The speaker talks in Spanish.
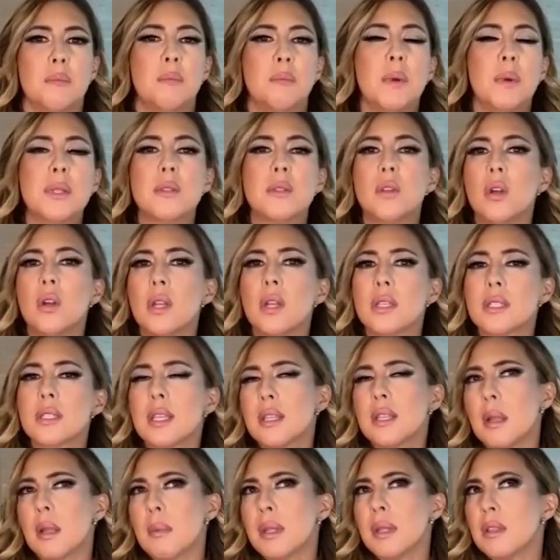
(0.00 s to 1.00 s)
pues no, es que
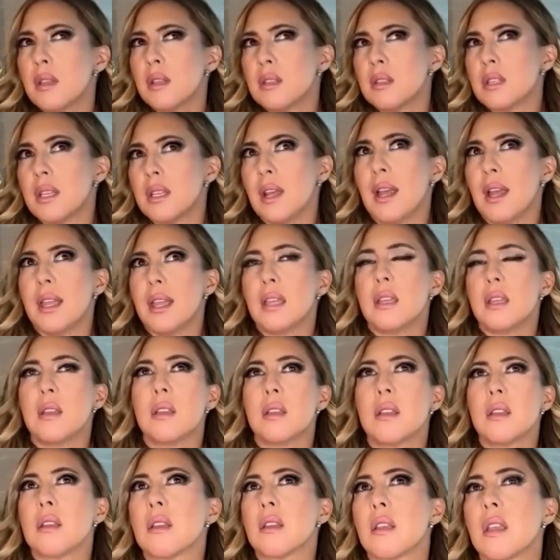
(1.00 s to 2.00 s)
también decir,
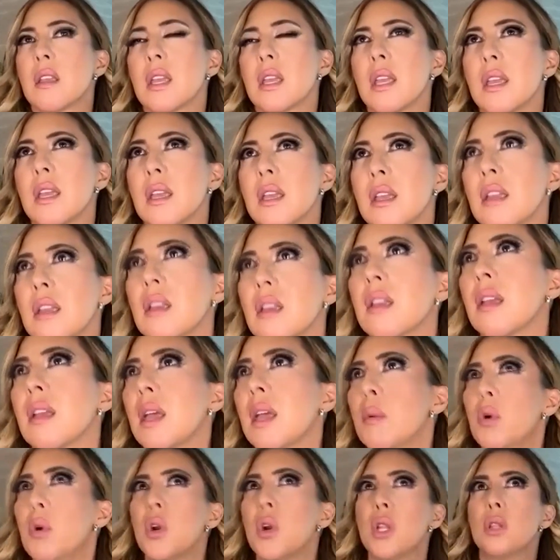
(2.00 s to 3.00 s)
ay, eh,
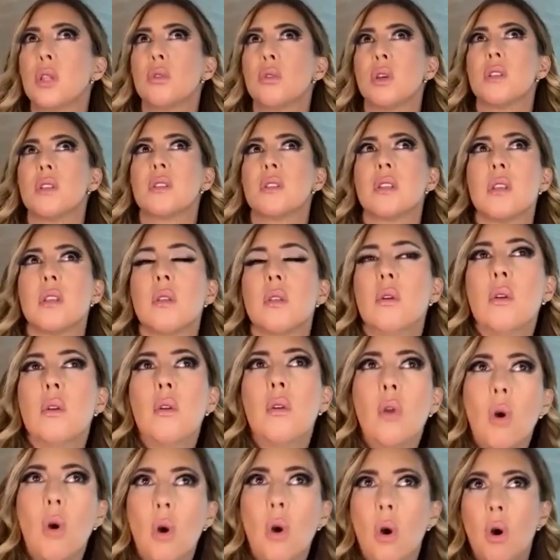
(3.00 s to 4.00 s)
qué, bonito ha sido,
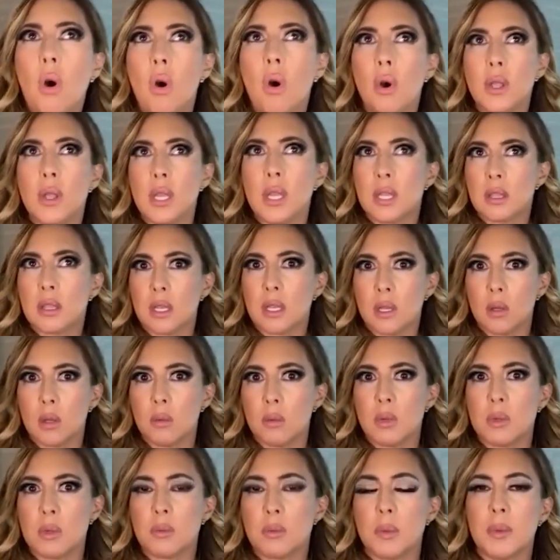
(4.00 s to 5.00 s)
no, y he tenido
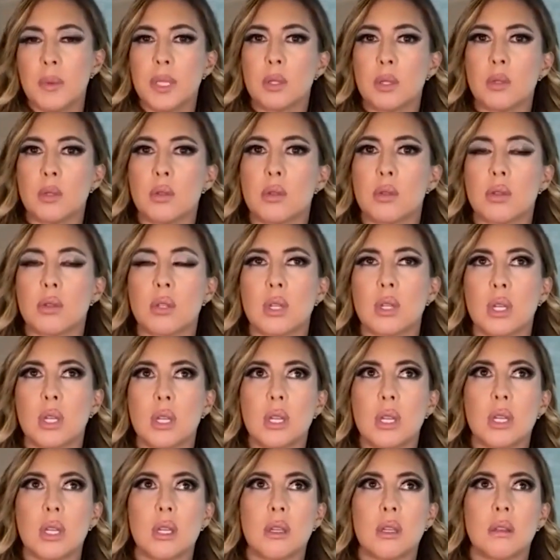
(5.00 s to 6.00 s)
mis momentos,
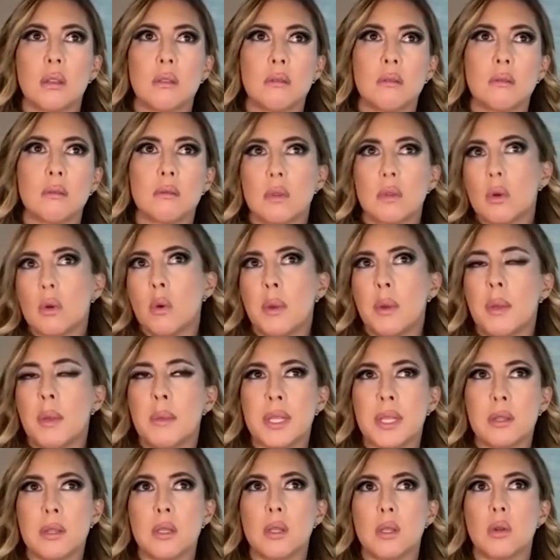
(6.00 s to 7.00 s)
eh,
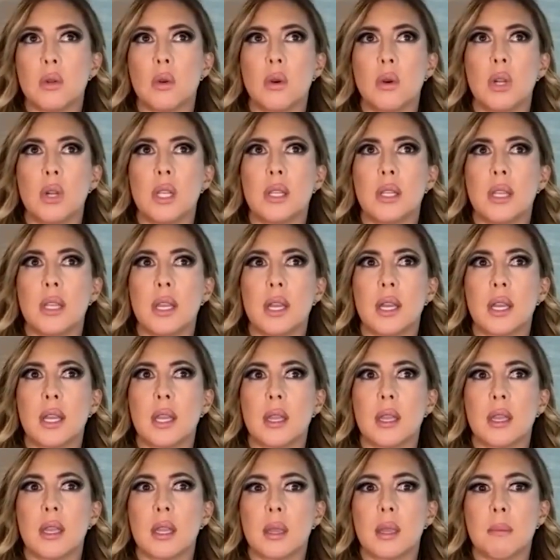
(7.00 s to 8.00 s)
obviamente yo el día
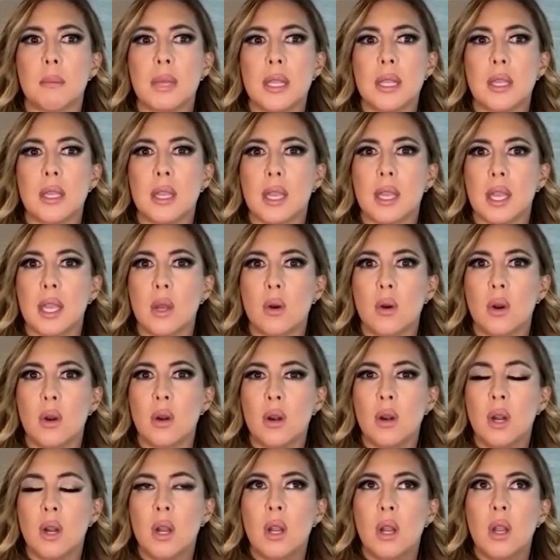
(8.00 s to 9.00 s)
que, me
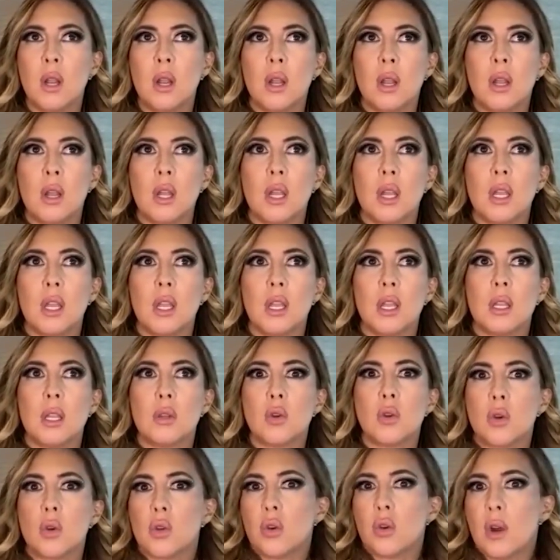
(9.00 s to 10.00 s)
dijeron, eh,
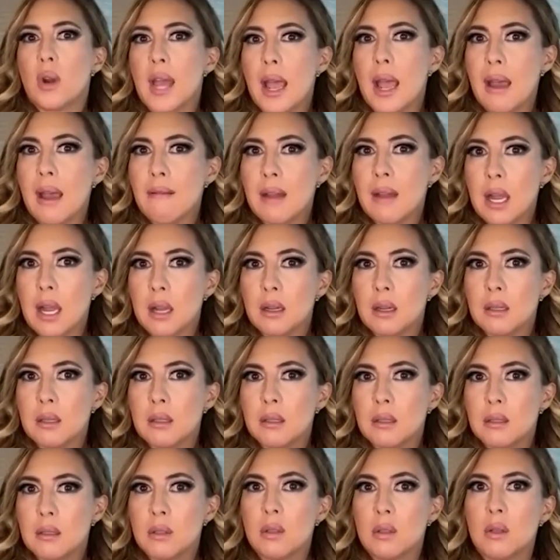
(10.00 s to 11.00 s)
yo lloraba,
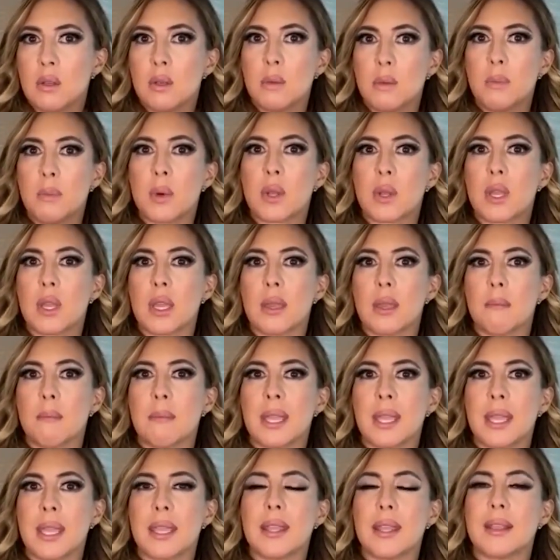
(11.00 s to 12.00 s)
¿no? Porque
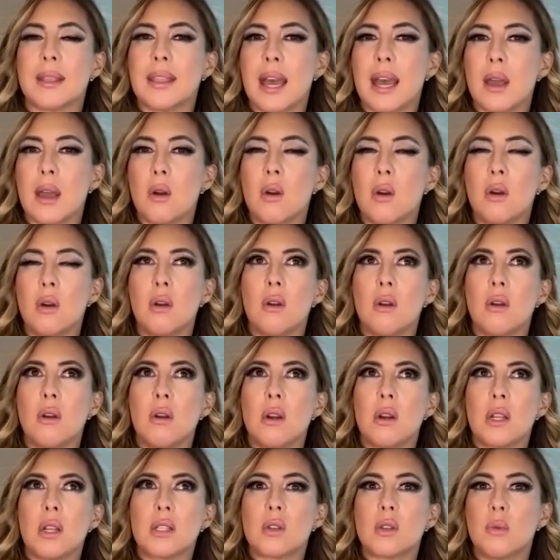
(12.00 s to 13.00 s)
me quitaron,
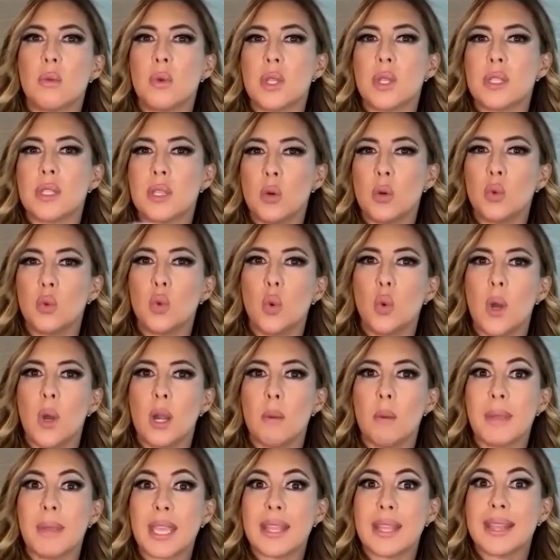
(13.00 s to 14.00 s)
es como dicen un
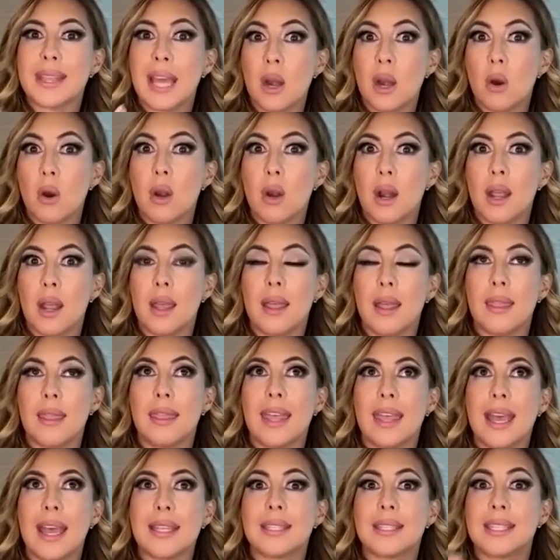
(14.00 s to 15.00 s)
duelo, me quitaron
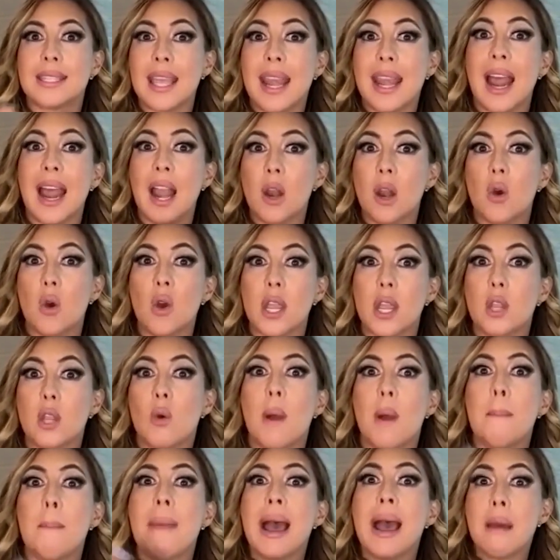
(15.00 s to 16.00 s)
de hacer algo que
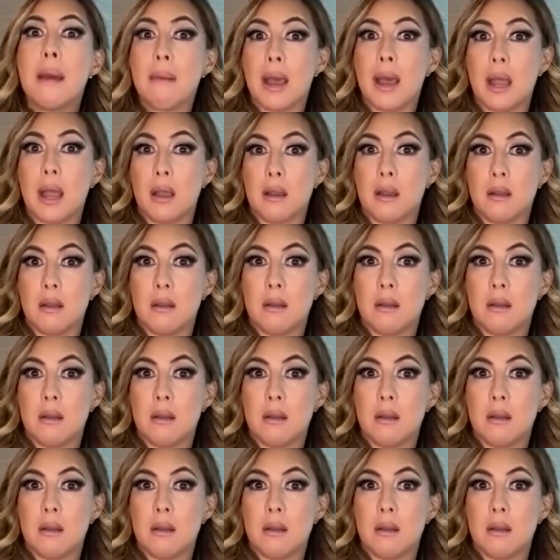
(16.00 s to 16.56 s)
yo amaba.